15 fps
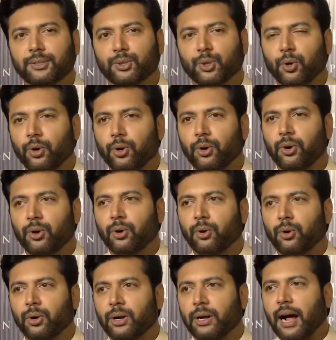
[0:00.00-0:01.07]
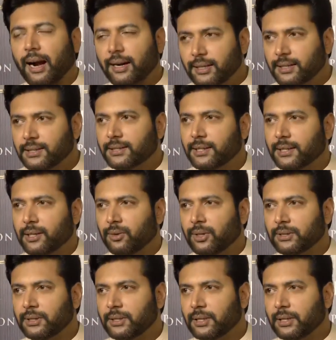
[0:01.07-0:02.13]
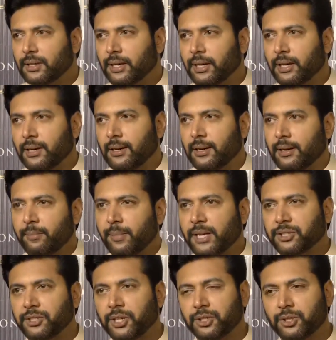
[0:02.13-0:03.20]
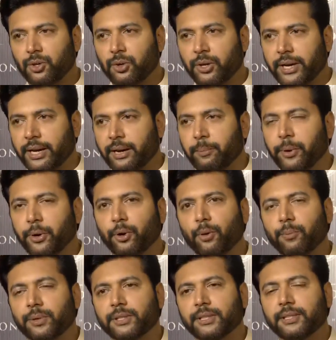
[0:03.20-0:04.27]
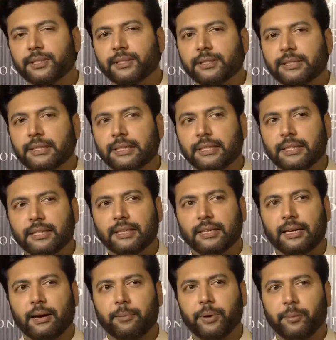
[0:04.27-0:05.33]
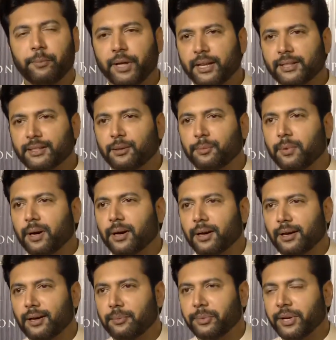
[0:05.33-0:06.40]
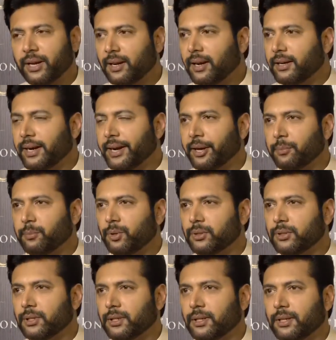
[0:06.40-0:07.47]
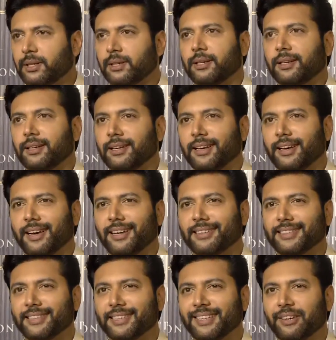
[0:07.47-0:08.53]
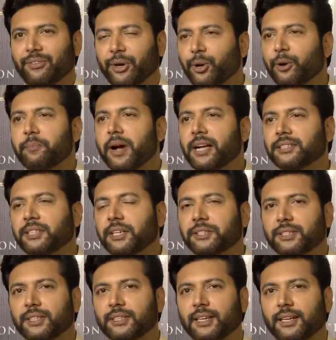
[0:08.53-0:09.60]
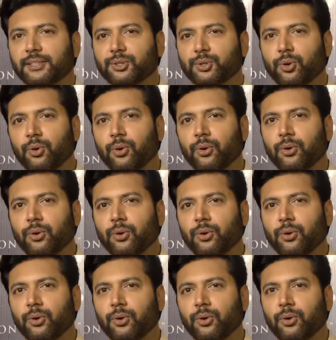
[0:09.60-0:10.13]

ஸோ ஒரு ஆர்டிஸ்ட்டுக்கு வந்து இமேஜினேஷனுடைய எப்பிட்டோம் இது அப்போ எப்படி இருந்திருப்பாங்க அப்படின்லாம் நினைக்கும் போது அது வெறும் இமேஜினேஷன் தான் ஸோ